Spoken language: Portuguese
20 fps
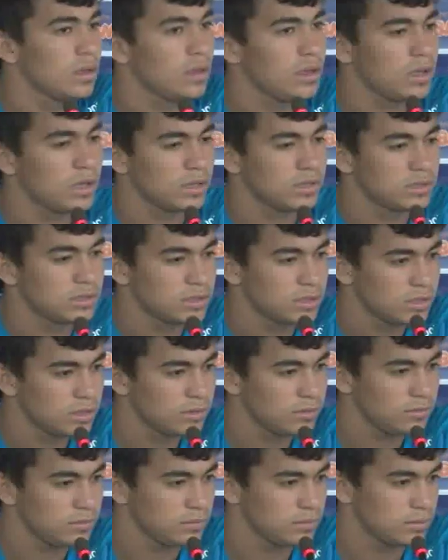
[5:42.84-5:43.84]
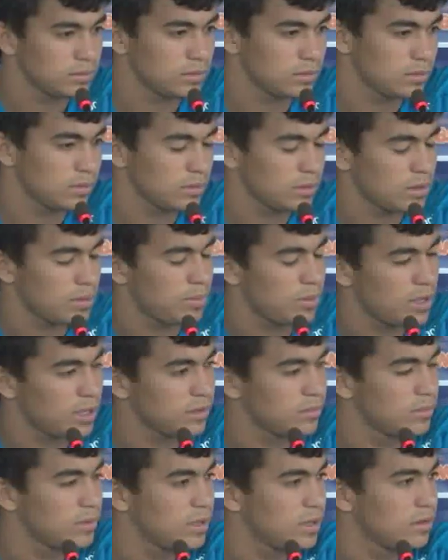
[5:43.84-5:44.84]
É, acho que o
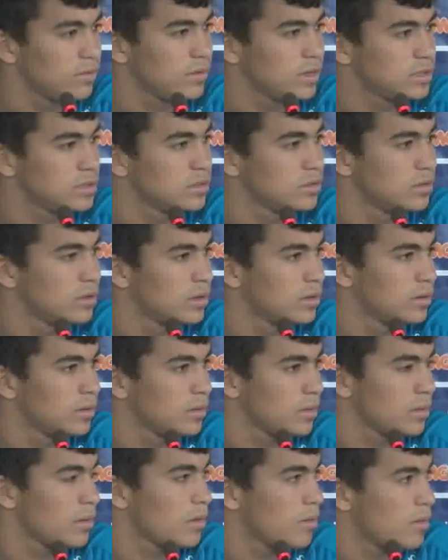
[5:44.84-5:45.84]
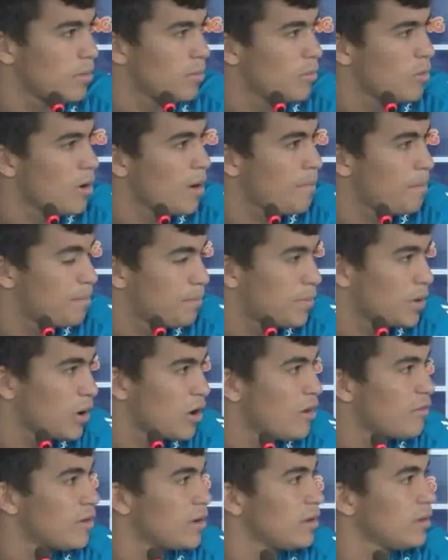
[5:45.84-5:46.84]
Campeonato Mineiro vai ser uma, uma boa
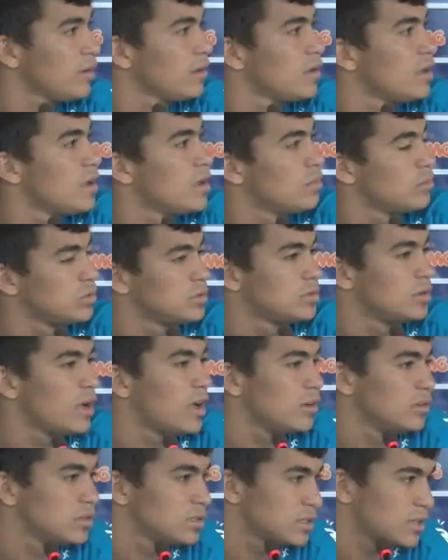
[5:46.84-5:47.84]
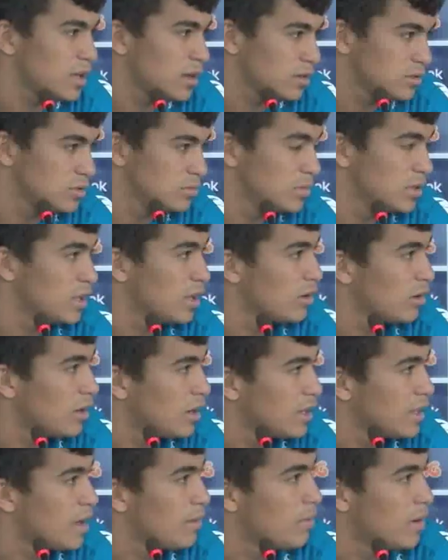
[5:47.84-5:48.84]
prova para os garotos que estão tá subindo
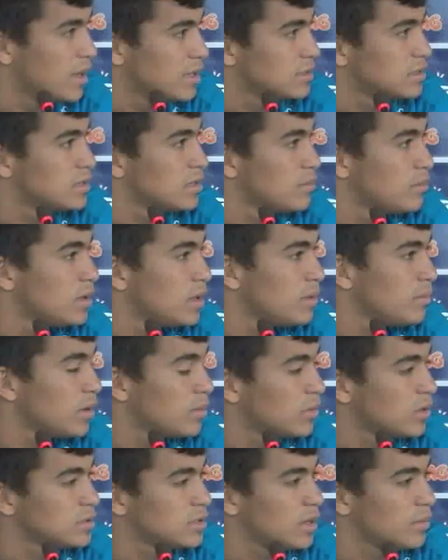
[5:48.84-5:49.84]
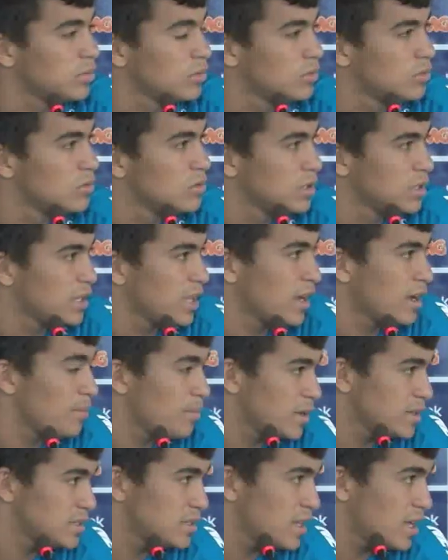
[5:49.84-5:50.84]
agora da base também, para mostrar para o clube que tem
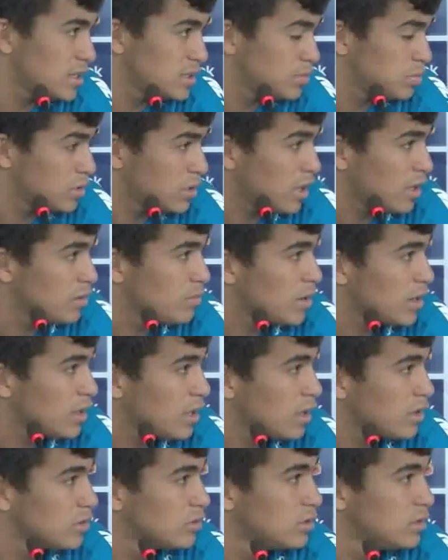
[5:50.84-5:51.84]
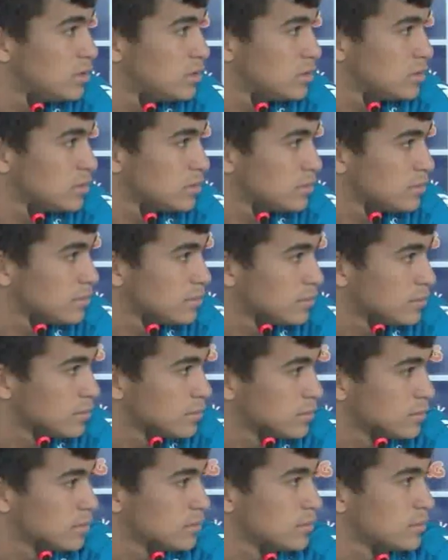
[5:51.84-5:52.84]
capacidade de disputar a Libertadores.
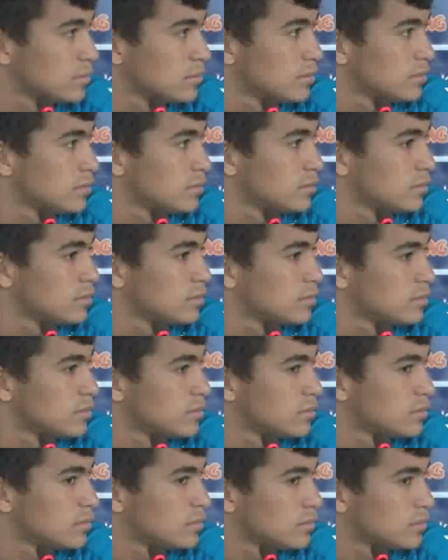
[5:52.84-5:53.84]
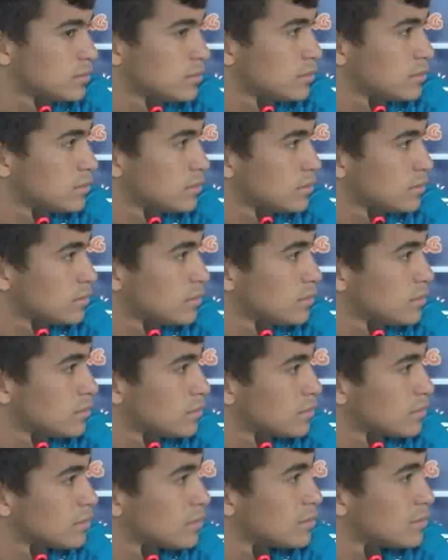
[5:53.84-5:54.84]
E tem, tem gente que diz que
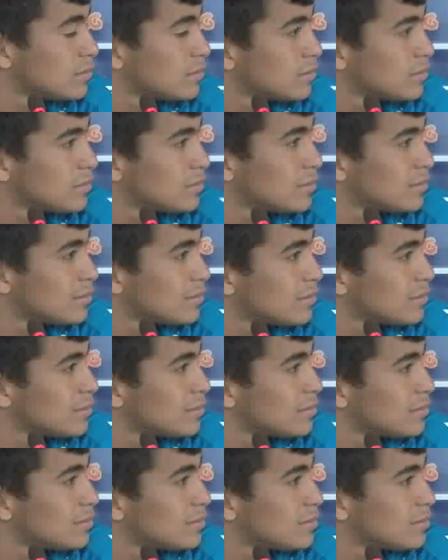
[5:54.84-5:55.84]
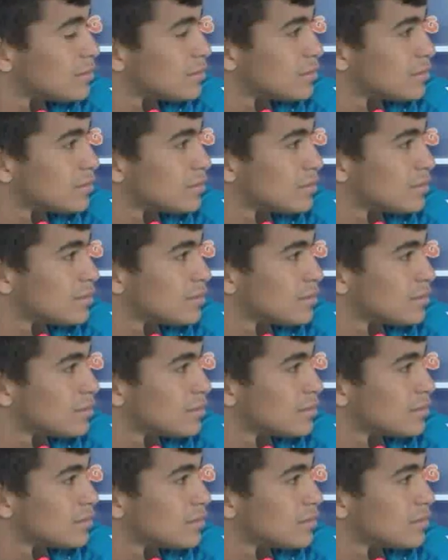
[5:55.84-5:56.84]
jogador jovem sente ali, né, nesse tipo de
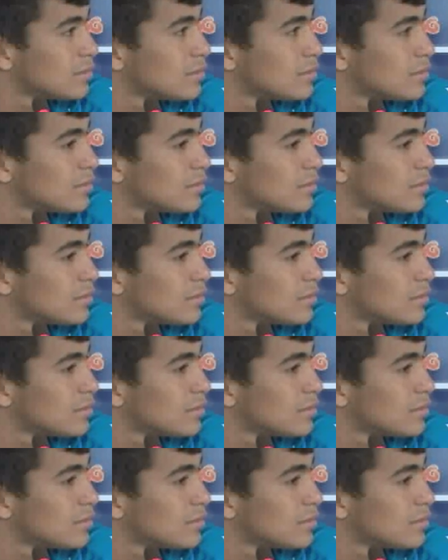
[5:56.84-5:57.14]
competição.